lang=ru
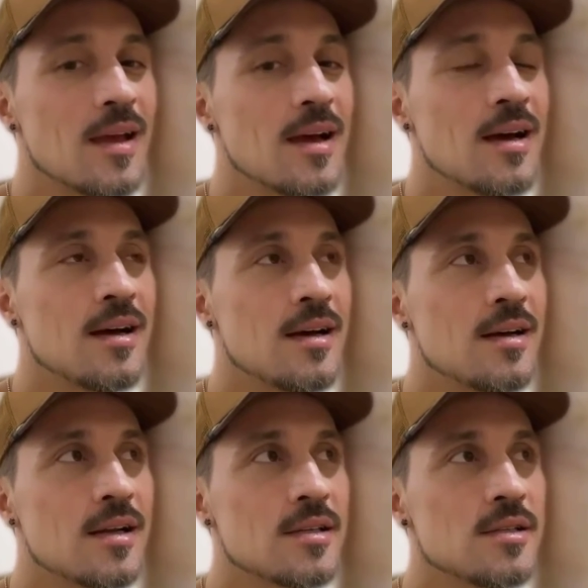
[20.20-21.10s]

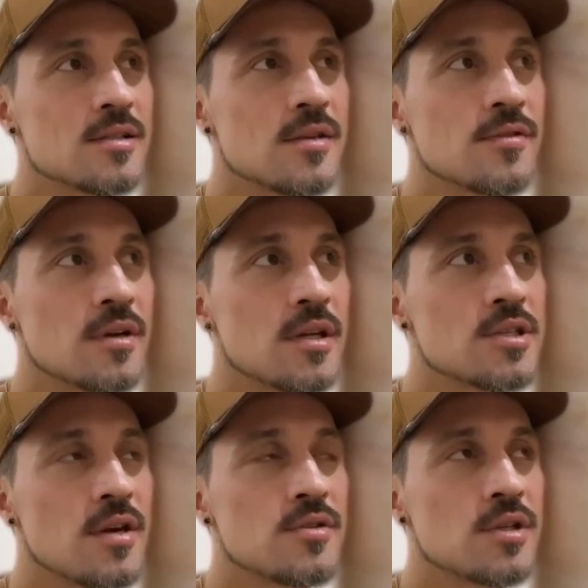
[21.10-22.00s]
А, родился в
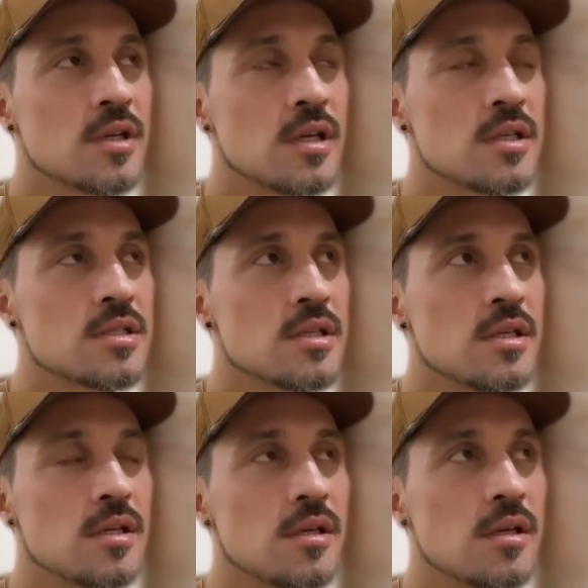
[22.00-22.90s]

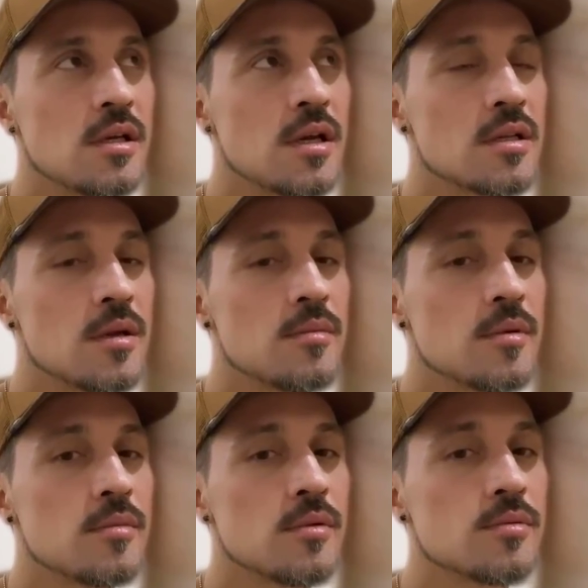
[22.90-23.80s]
Карачаево-Черкесии, и когда
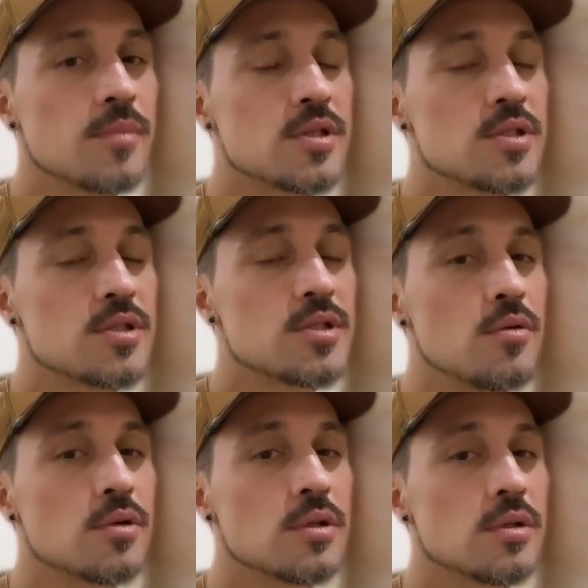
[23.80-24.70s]
мне был почти
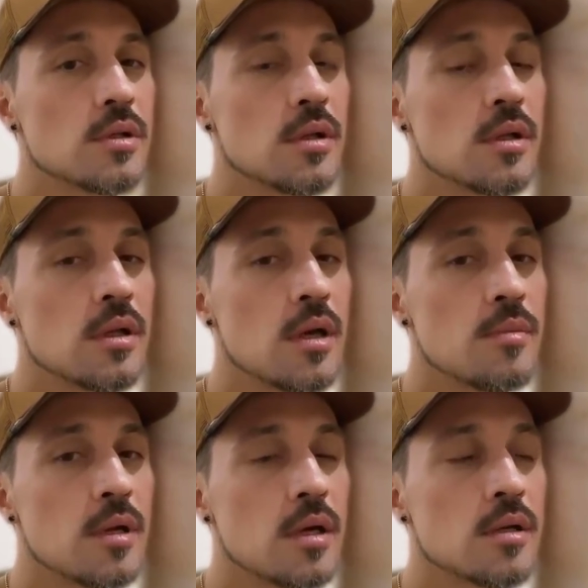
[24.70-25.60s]
год, я
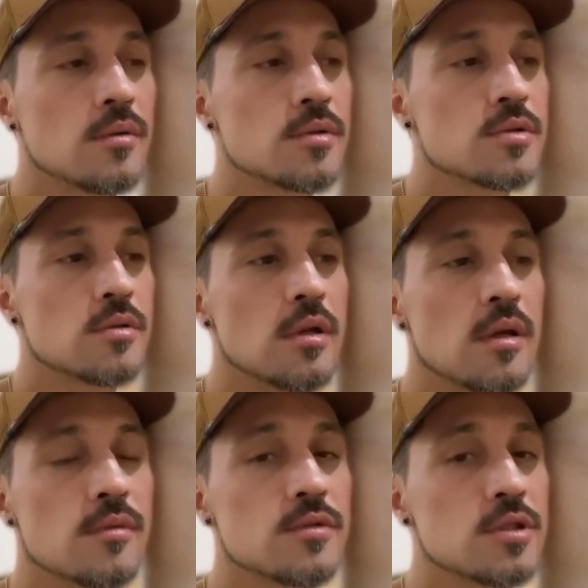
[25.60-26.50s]
приехал вот сюда,
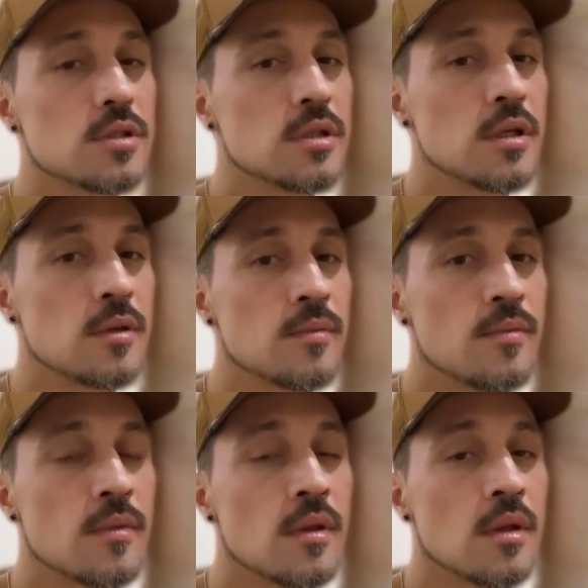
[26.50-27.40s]
в Челны.
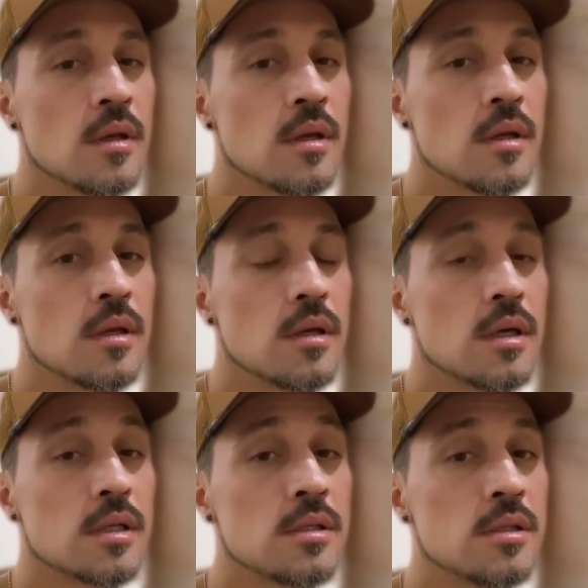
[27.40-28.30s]

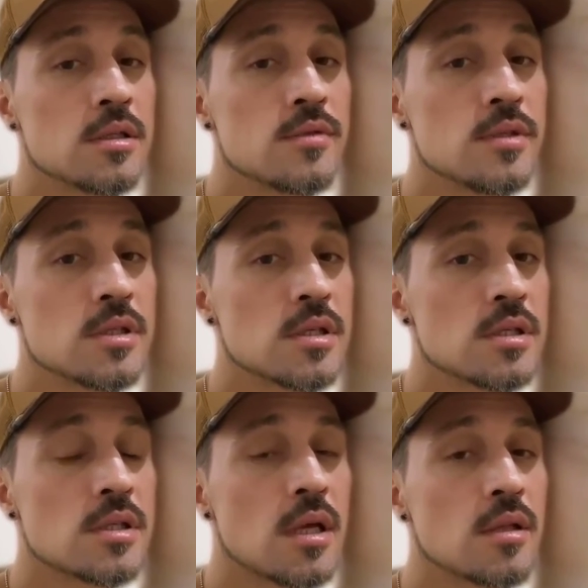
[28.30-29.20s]
Ходил даже в детский
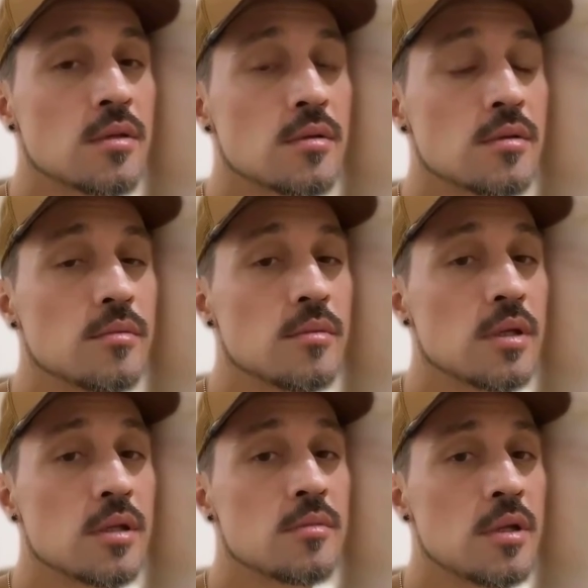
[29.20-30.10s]
сад.
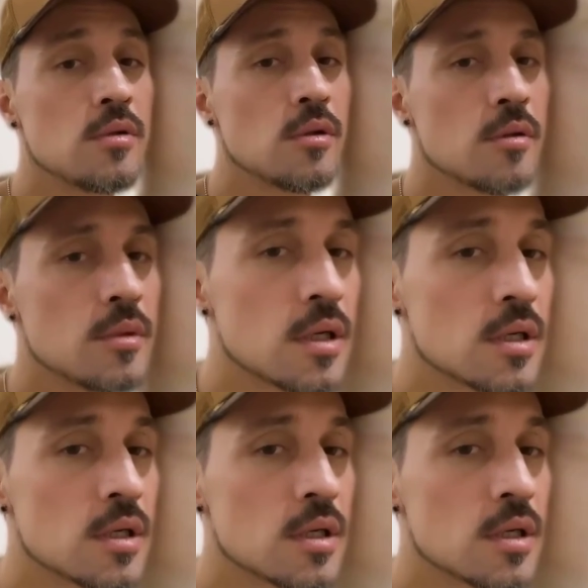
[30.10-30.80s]
Меня там надолго, мне кажется,